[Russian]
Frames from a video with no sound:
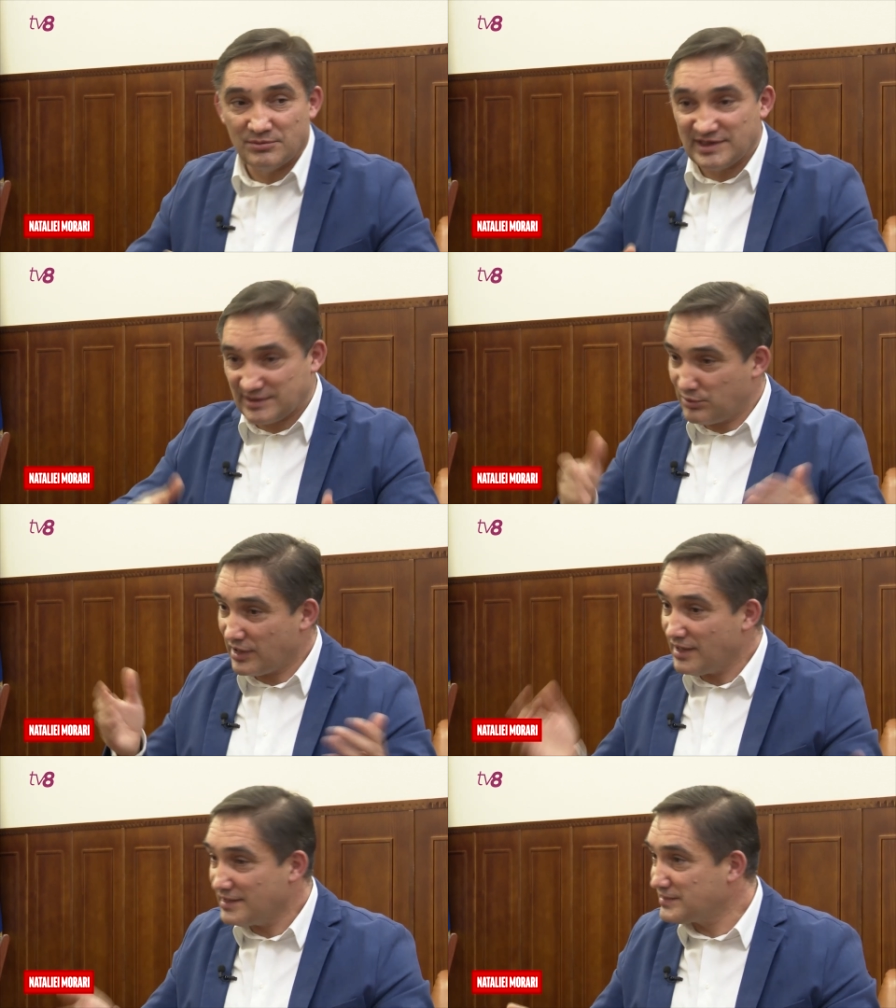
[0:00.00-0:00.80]
Мы
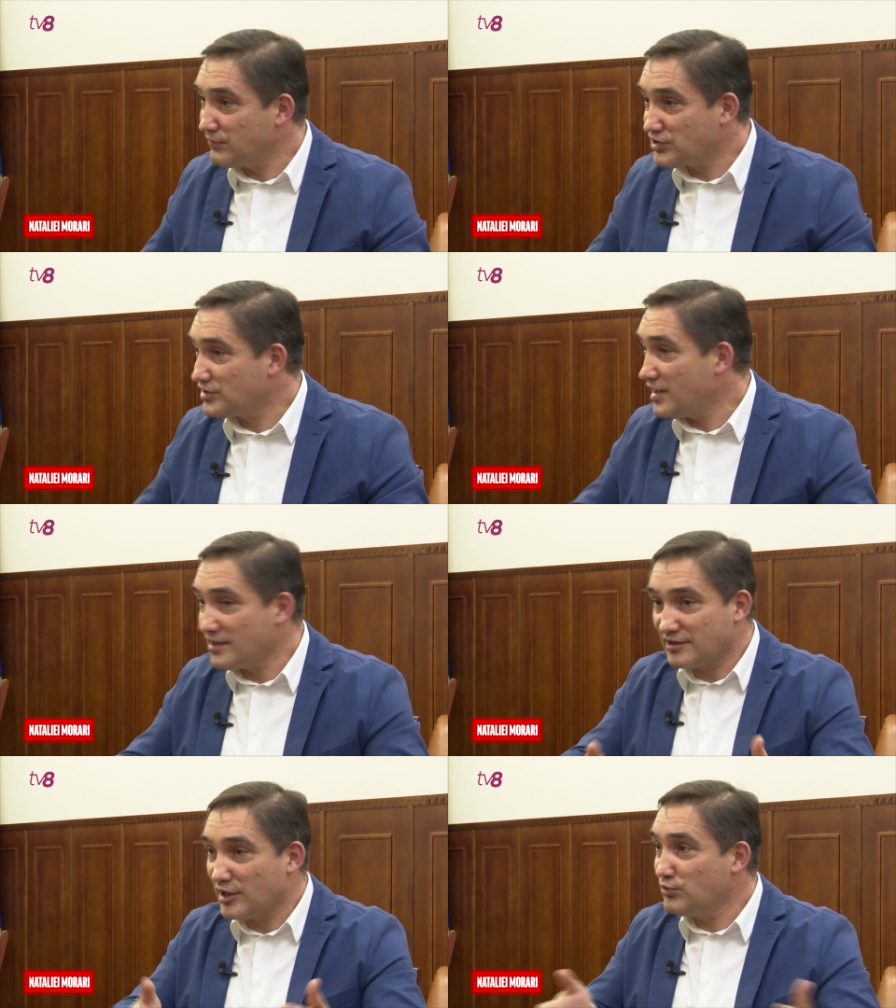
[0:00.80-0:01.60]
собрали
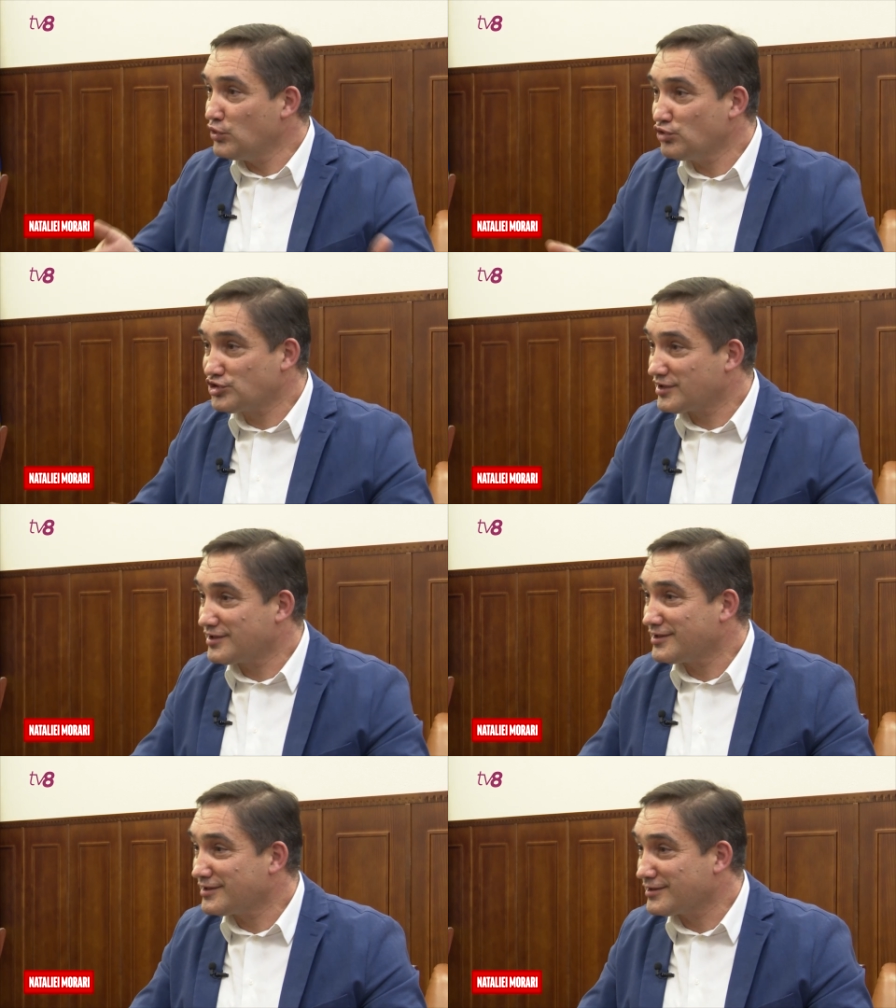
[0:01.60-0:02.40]
совещание как бы
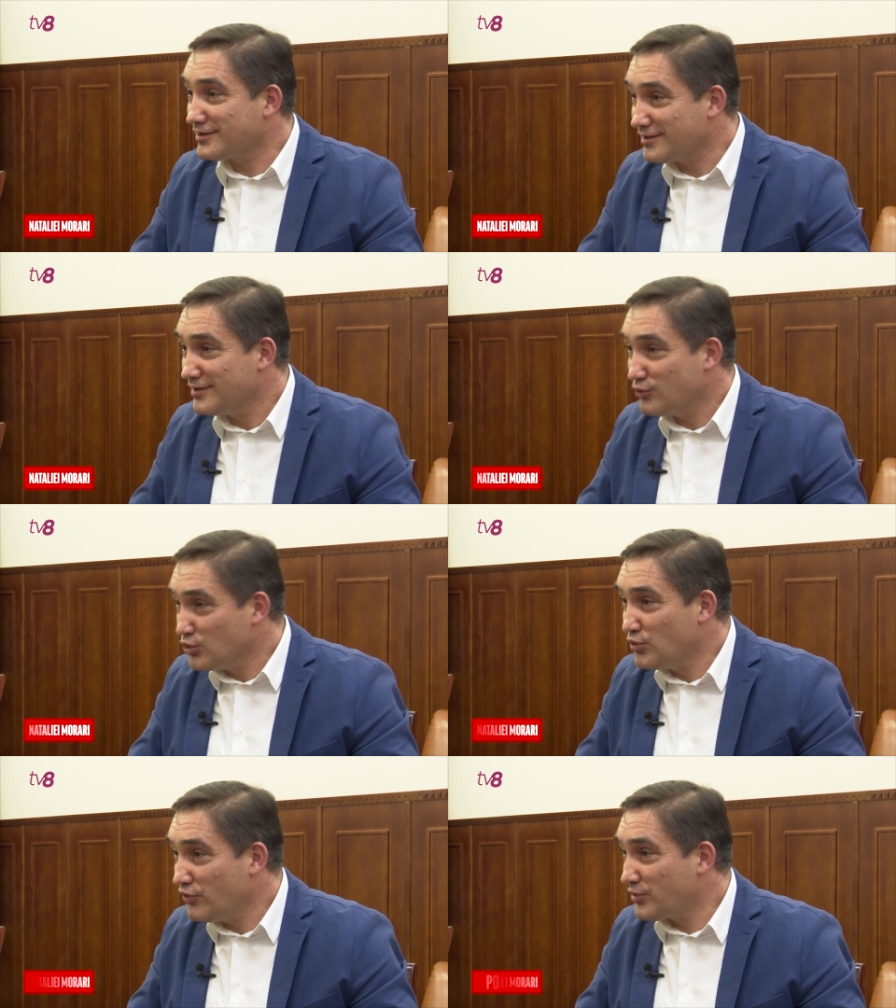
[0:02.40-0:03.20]
лучших э,
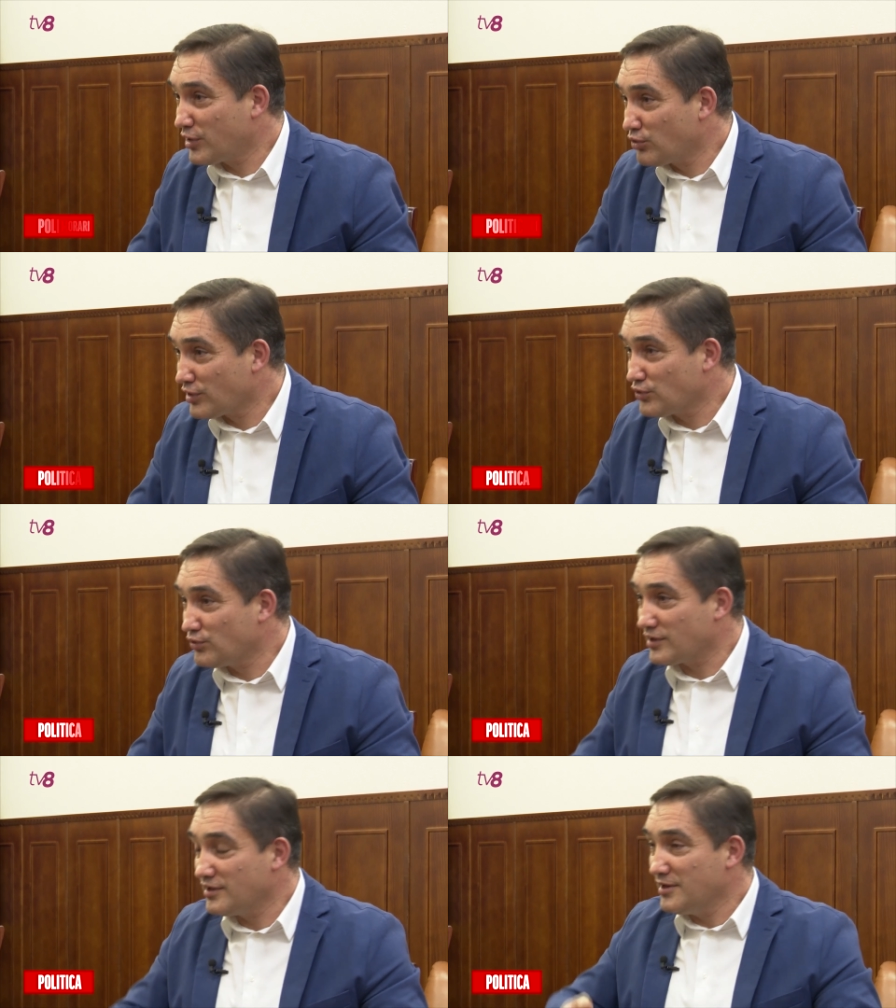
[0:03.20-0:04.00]
умов
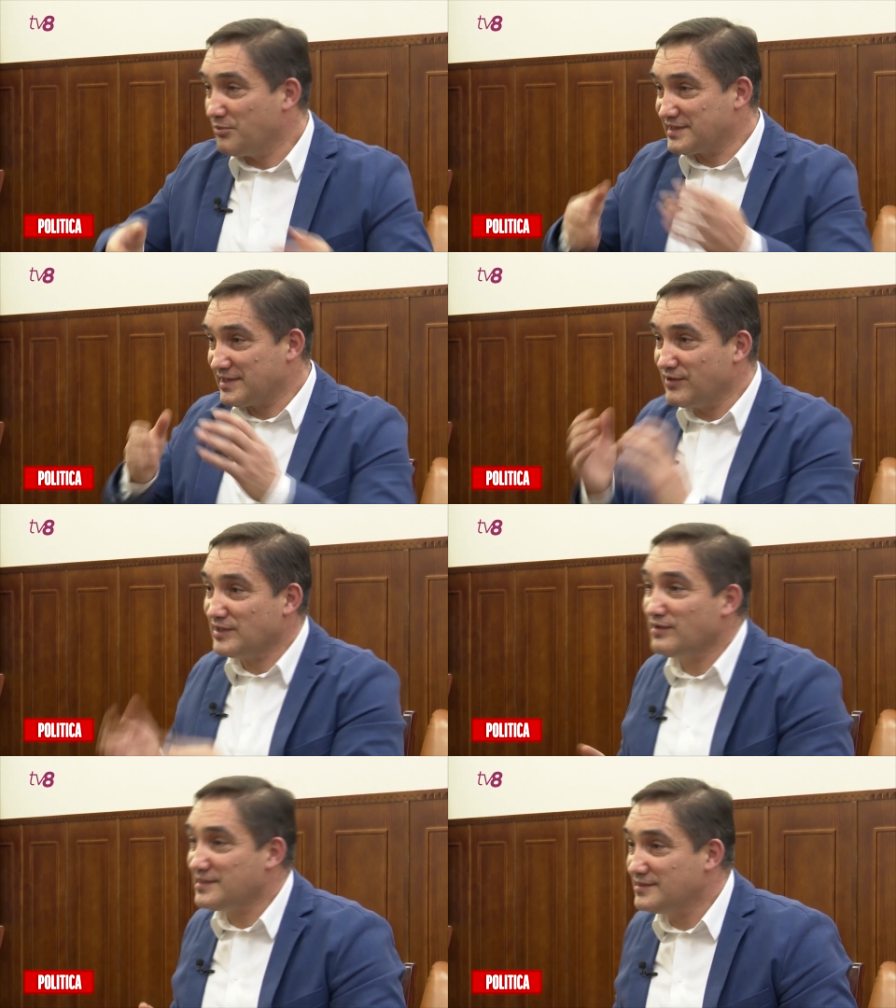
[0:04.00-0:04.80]
прокуратуры,
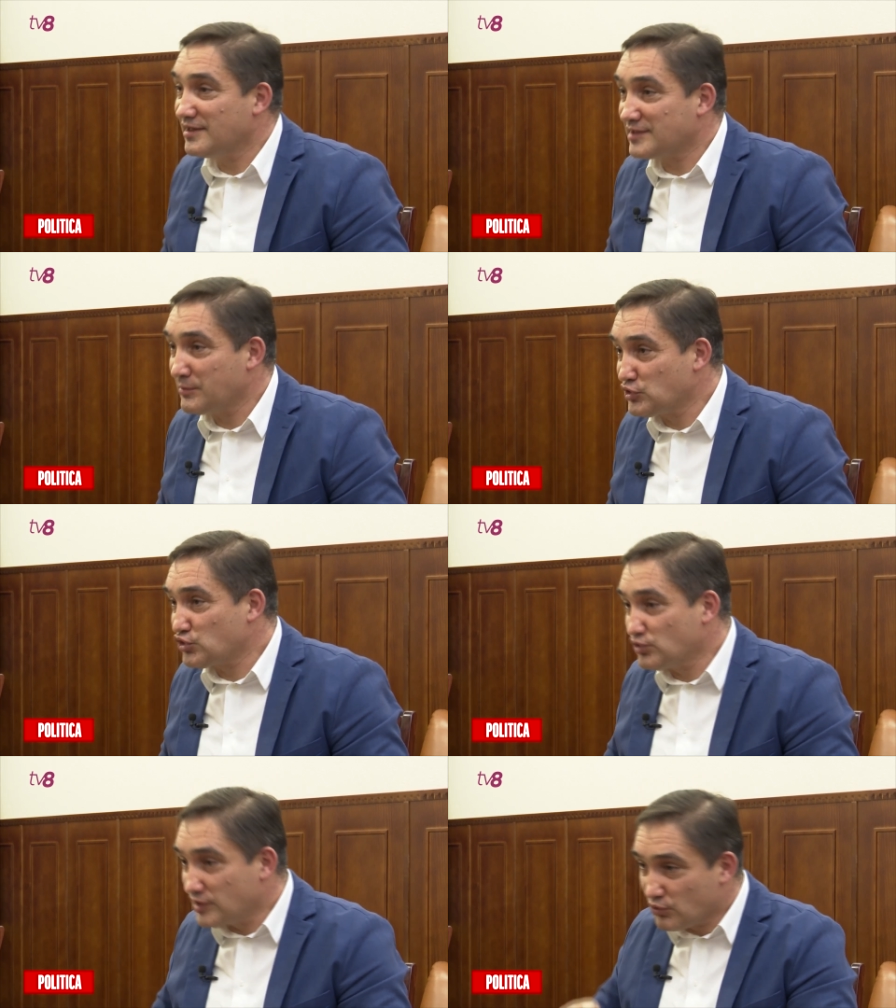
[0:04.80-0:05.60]
посоветовались с некоторыми
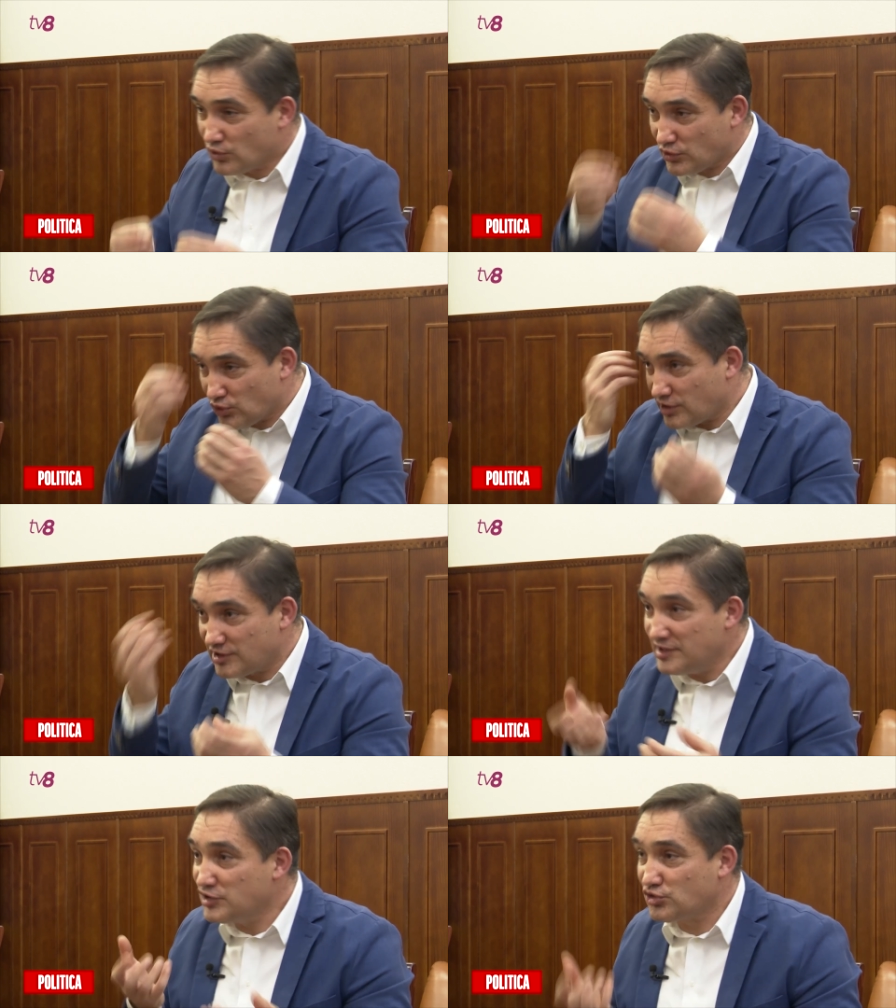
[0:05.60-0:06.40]
судьями, у
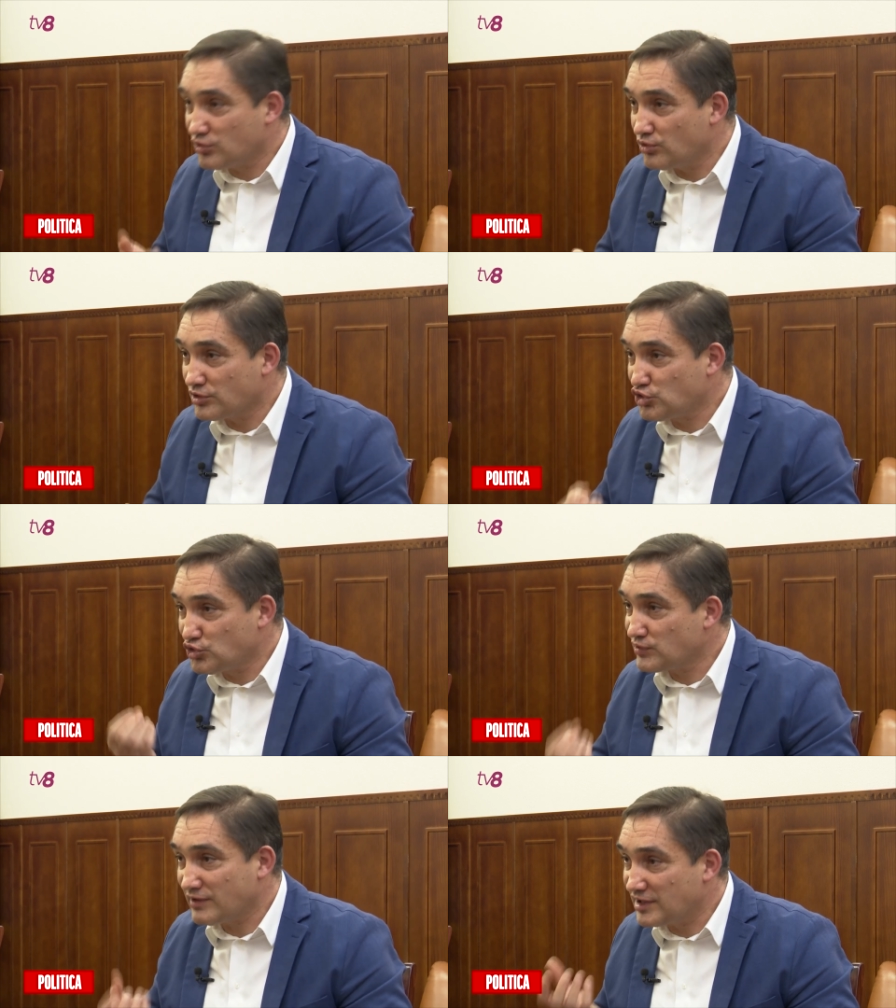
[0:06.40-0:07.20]
которых есть еще какое-то
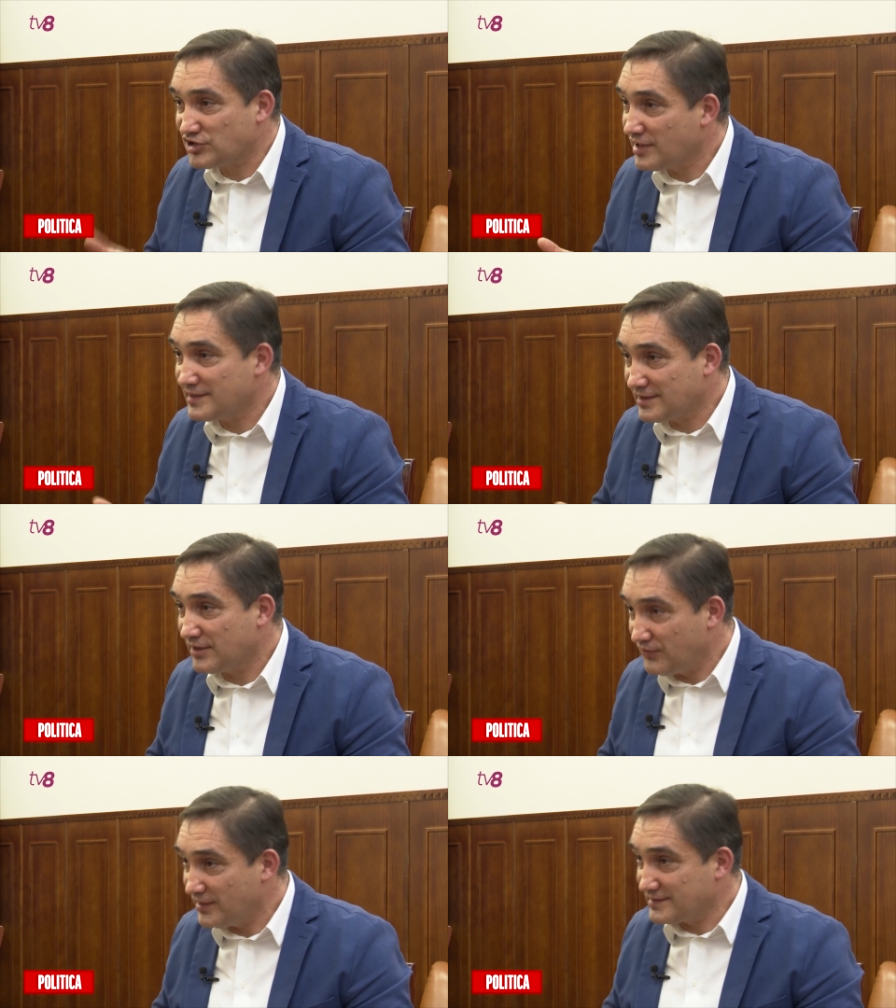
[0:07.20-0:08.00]
чувство
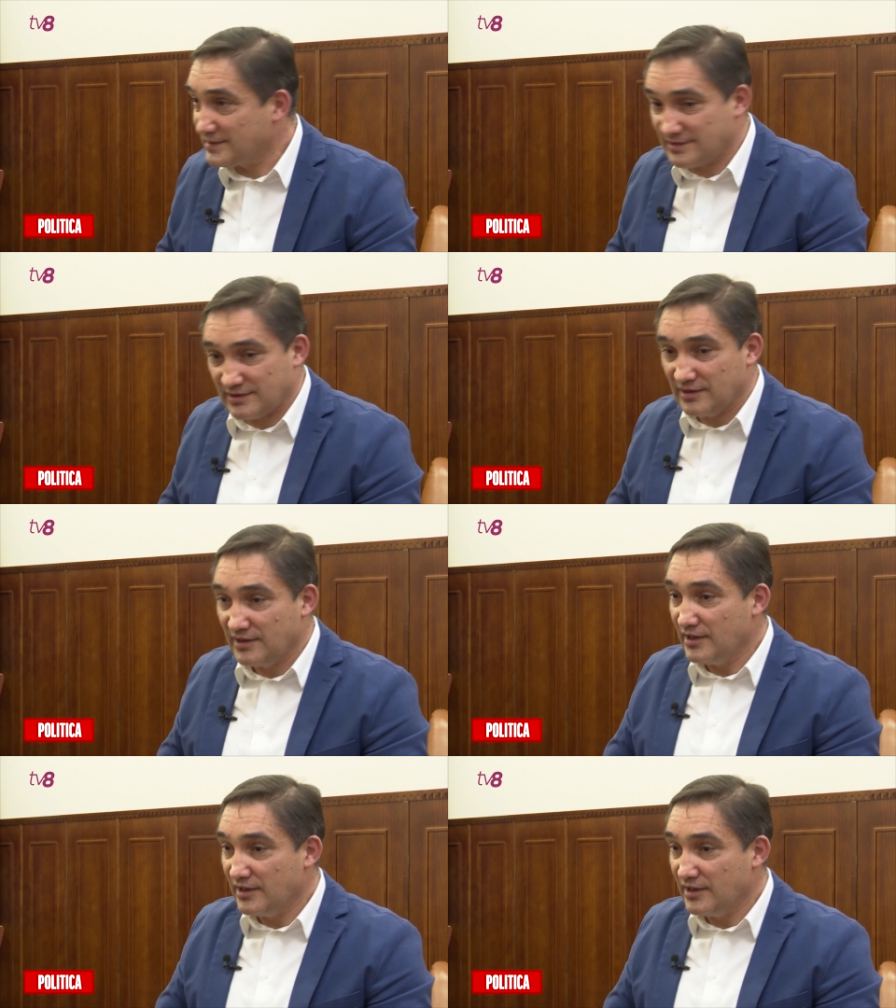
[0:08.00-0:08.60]
гражданской ответственности,